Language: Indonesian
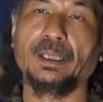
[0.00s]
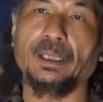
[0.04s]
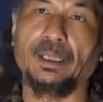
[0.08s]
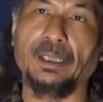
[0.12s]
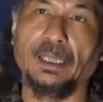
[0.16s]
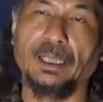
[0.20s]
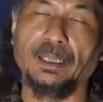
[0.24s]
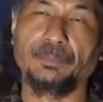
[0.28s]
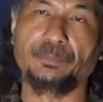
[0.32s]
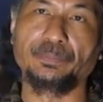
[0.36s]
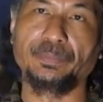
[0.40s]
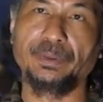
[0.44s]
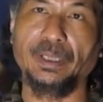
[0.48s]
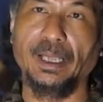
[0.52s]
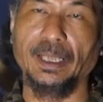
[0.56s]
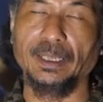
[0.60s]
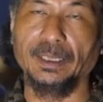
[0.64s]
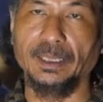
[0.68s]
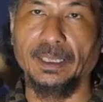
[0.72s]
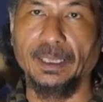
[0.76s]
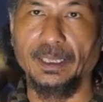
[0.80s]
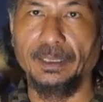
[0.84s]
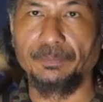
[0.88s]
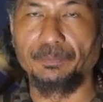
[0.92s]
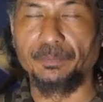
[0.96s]

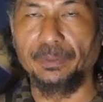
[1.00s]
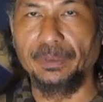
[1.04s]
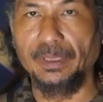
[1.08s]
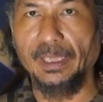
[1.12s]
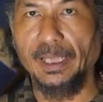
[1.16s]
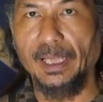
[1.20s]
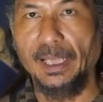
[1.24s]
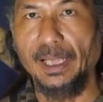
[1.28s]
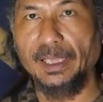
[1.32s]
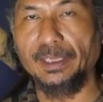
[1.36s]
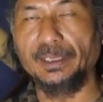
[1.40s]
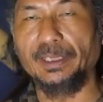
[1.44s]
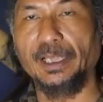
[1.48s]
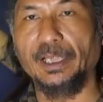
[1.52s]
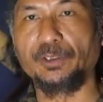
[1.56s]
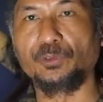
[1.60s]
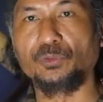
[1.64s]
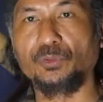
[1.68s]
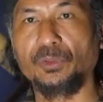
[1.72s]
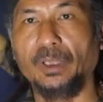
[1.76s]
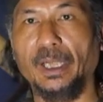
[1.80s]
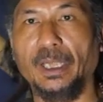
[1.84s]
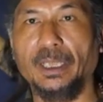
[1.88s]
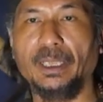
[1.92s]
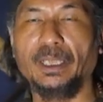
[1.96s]
kelebihan-kelebihan dan
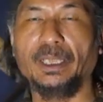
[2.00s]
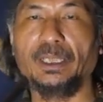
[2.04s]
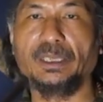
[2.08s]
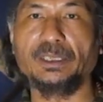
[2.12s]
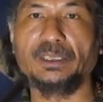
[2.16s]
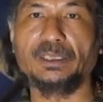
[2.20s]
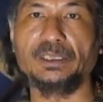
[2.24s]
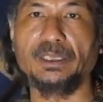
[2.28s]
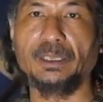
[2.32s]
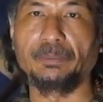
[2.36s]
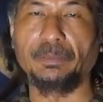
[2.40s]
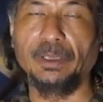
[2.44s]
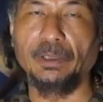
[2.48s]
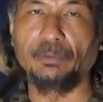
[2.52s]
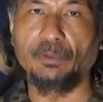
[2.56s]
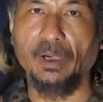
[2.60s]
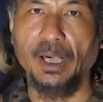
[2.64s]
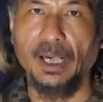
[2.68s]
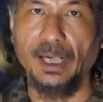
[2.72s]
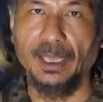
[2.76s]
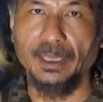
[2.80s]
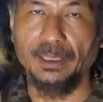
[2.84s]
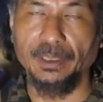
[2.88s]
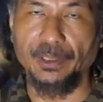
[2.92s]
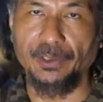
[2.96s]
juga
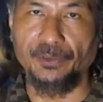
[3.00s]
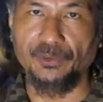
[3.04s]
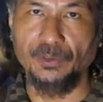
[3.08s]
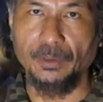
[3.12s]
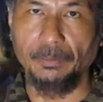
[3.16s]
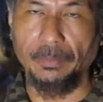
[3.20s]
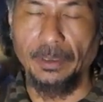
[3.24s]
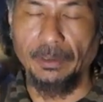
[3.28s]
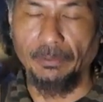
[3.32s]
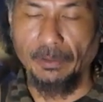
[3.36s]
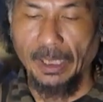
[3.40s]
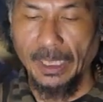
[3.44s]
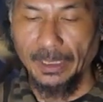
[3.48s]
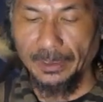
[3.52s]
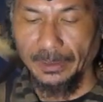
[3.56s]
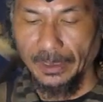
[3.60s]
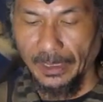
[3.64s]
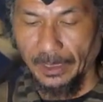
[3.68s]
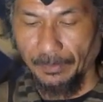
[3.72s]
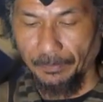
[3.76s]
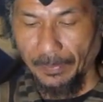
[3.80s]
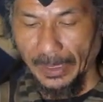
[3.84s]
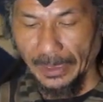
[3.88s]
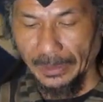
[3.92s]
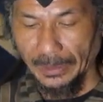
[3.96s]
keistimewaan-keistimewaan
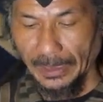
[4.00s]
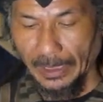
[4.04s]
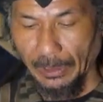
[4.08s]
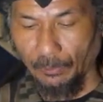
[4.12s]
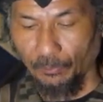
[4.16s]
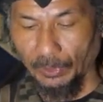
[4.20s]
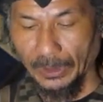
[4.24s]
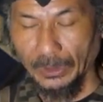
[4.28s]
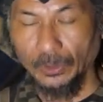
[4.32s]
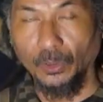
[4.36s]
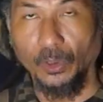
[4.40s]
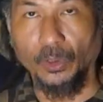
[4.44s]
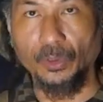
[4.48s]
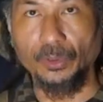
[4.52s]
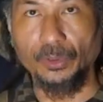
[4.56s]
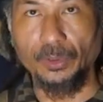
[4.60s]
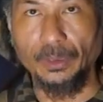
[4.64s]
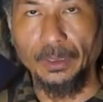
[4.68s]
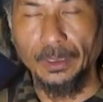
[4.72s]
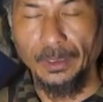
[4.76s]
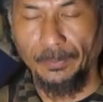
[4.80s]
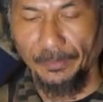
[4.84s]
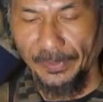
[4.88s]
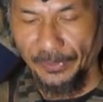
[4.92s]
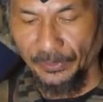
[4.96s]
daripada weton
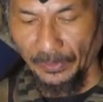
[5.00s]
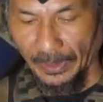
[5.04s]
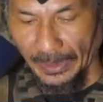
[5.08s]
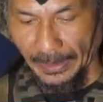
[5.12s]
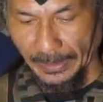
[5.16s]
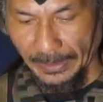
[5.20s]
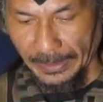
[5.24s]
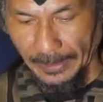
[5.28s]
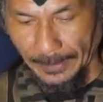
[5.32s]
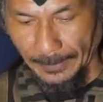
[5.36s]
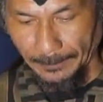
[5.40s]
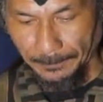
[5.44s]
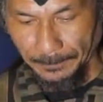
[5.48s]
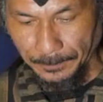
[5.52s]
kemis legi.